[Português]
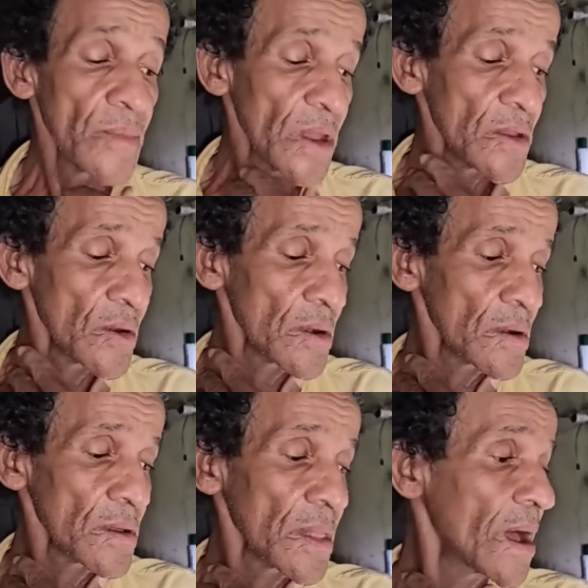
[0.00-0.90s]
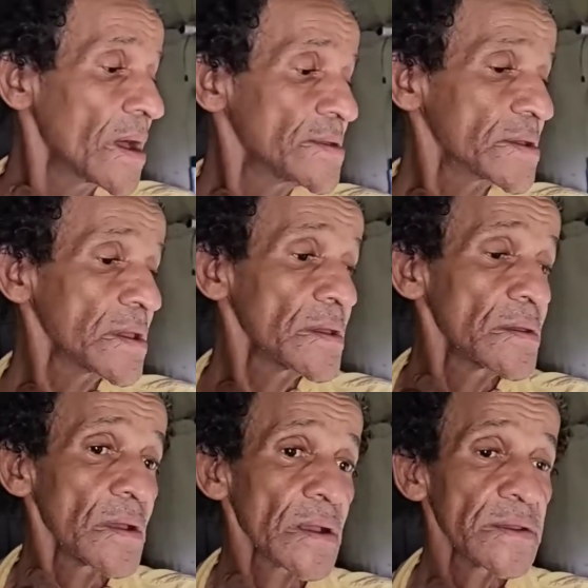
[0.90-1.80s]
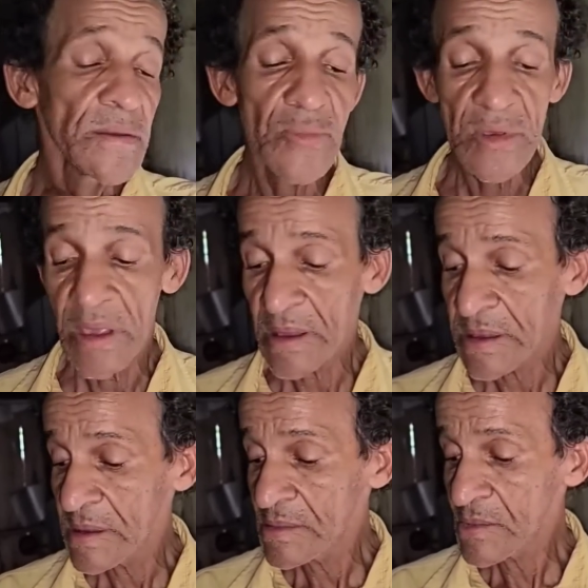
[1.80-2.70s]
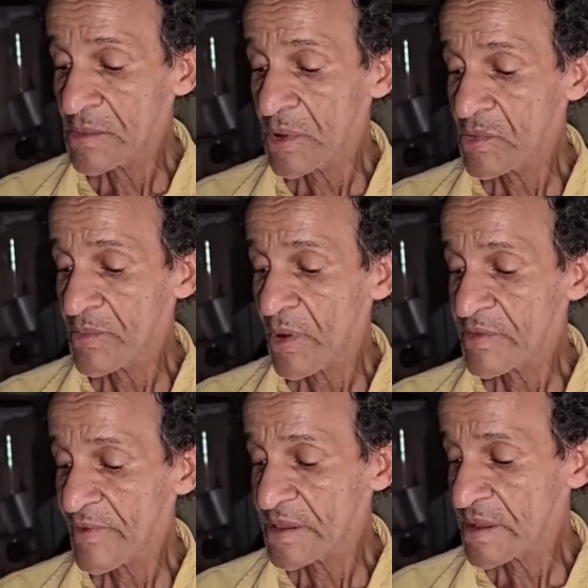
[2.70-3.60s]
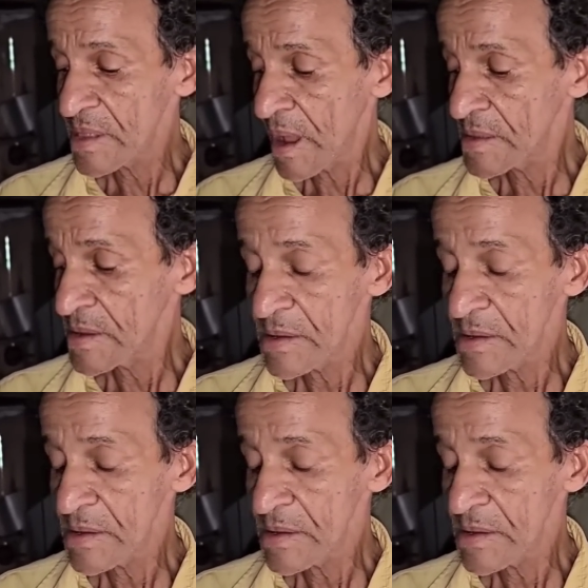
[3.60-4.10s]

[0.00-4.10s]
É. é melhor lá do que aqui, porque aqui não, eu não posso fazer nada.